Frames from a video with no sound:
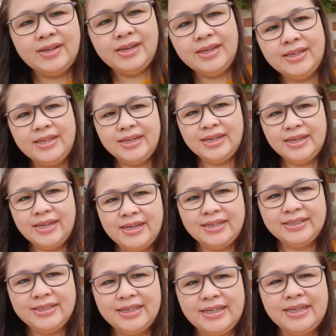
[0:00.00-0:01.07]
Hi
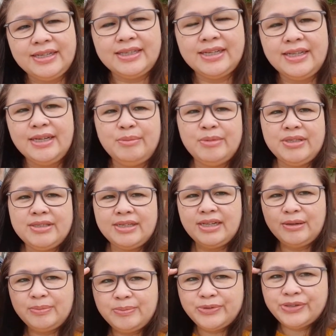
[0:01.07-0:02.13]
guys, inhatid namin
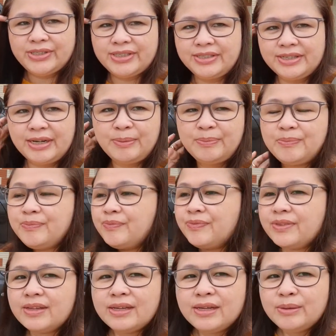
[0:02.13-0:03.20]
sila first drop.
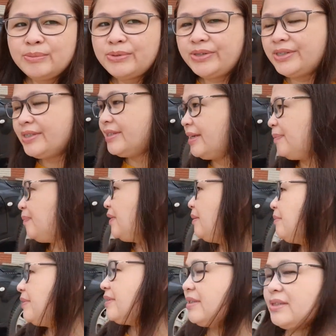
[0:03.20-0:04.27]
First drop
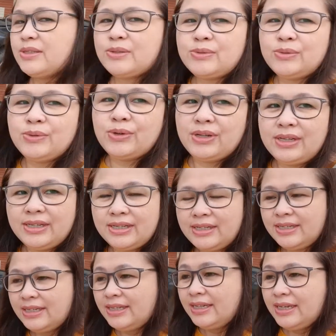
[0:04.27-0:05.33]
namin sa school.
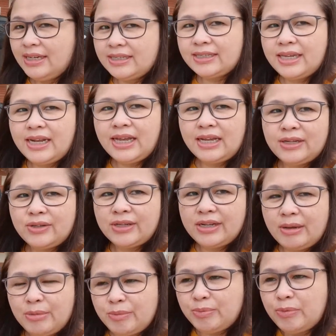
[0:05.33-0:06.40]
At kailangan din
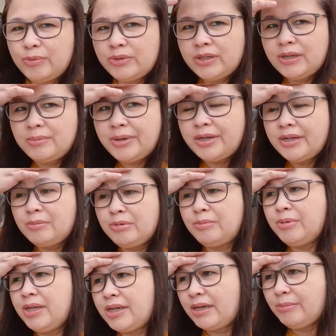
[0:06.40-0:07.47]
namin pumunta ni Brenda
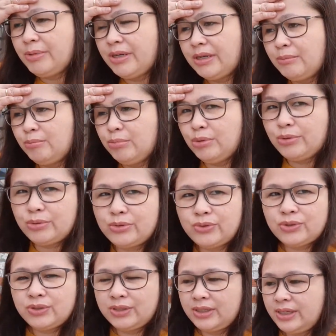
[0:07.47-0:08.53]
Bibili kami ng
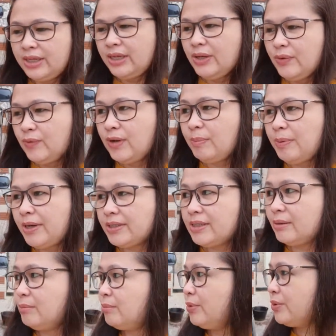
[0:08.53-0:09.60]
books. Wala pa
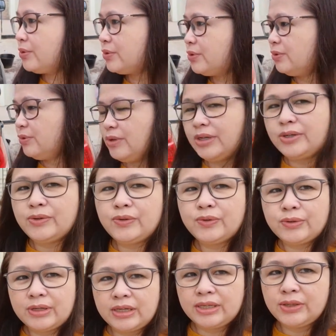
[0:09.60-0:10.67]
kasi books nung ano,
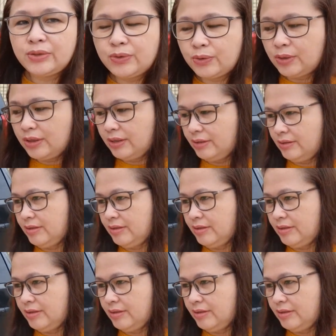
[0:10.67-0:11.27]
nung nag-enroll.